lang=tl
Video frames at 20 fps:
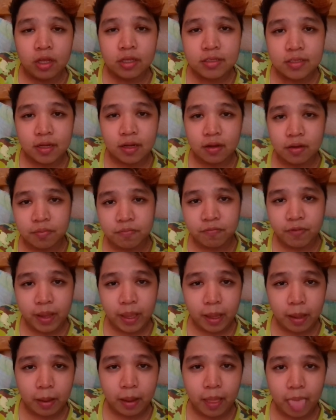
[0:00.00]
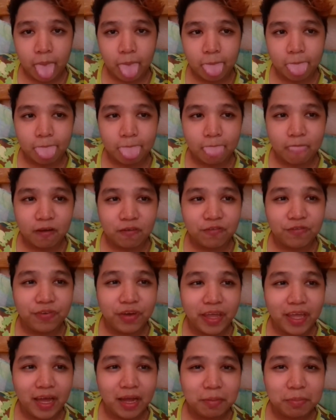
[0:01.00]
isang bay uh, ano,
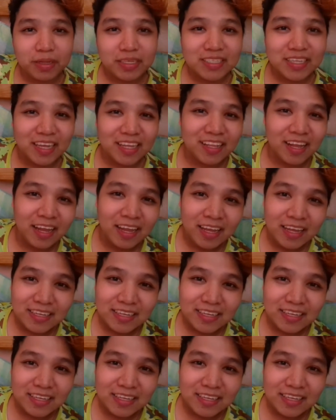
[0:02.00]
bayabas eh.